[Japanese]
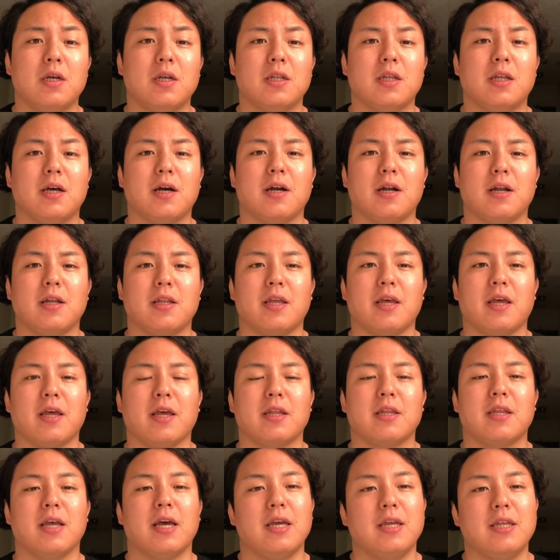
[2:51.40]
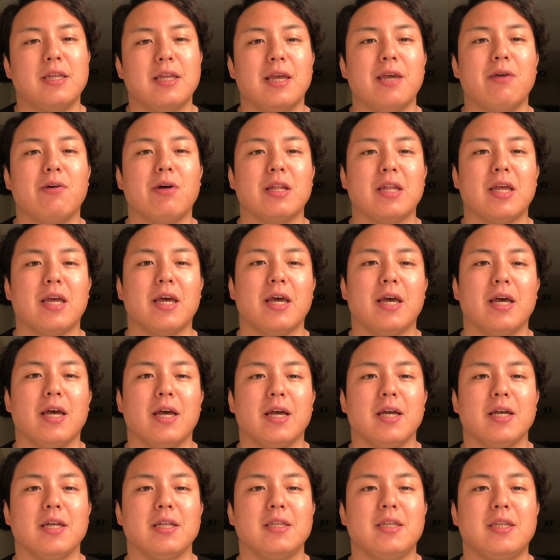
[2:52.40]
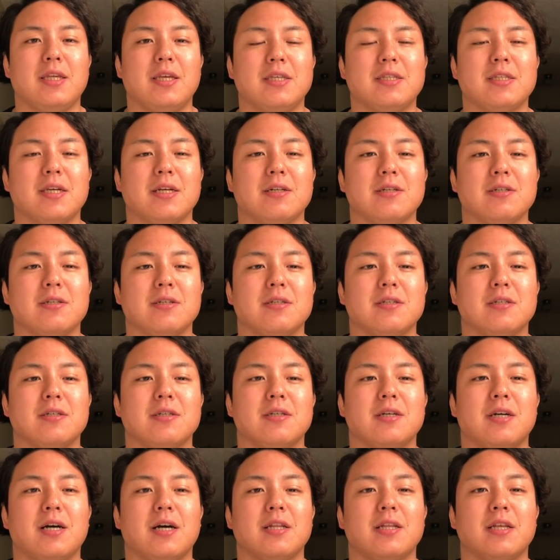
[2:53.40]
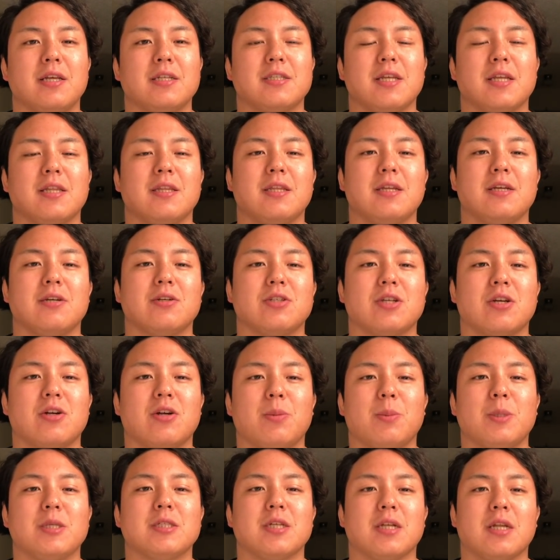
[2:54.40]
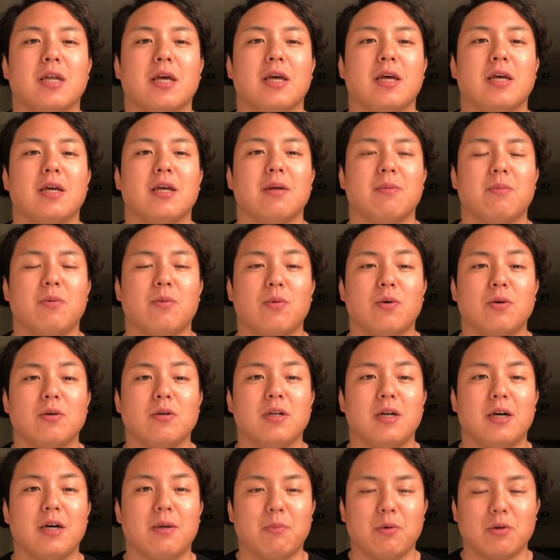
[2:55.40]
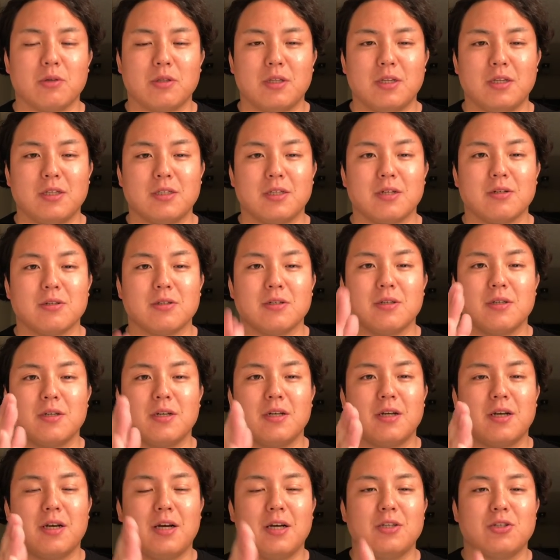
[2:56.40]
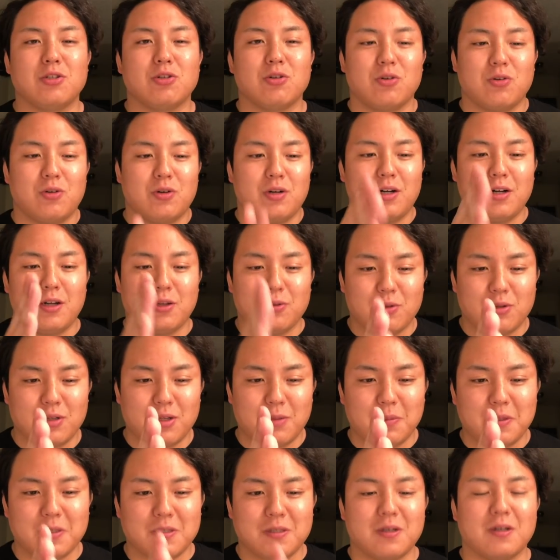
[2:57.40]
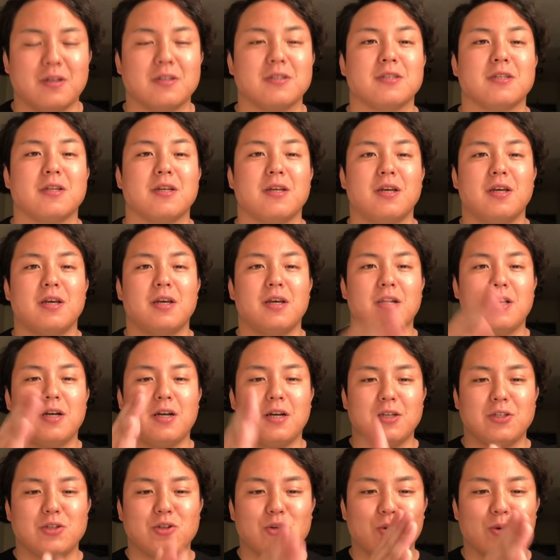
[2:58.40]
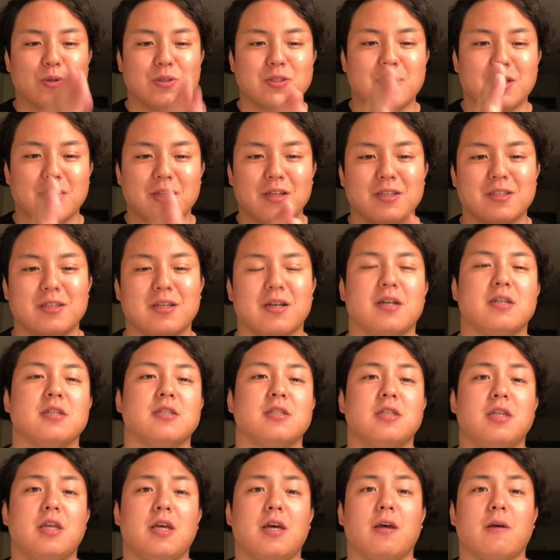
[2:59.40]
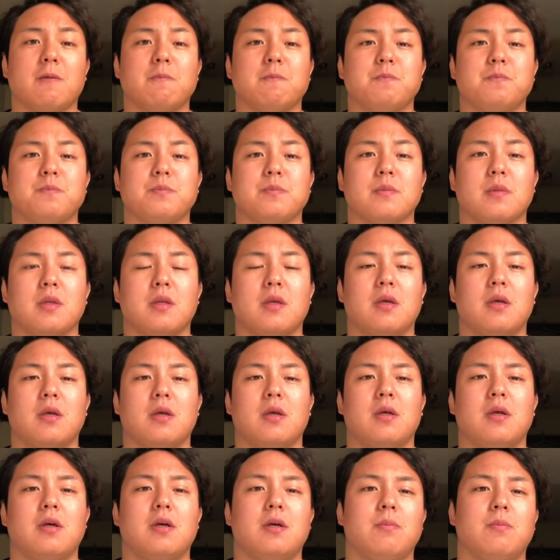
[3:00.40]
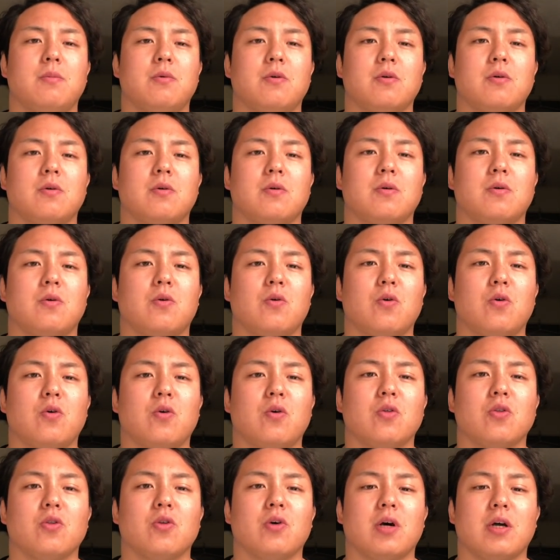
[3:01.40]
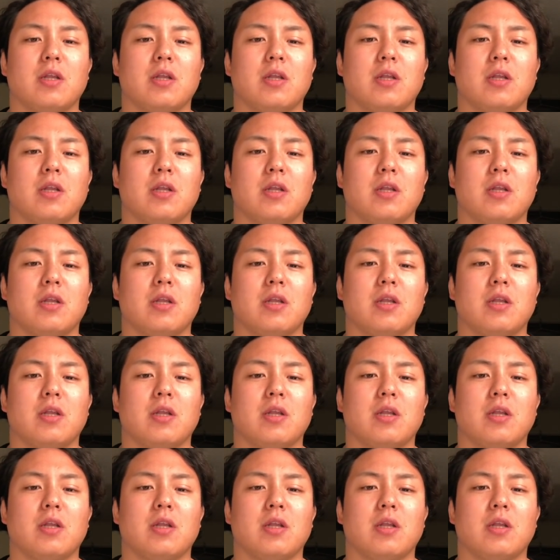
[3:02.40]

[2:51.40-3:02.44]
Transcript: だからね、大体はね、Tザルがね、セッティングしてくれましたね。もう僕らはもう Tザル会長ありがとうございますって感じで、会長ごっつぁんですって感じで、もう合コンと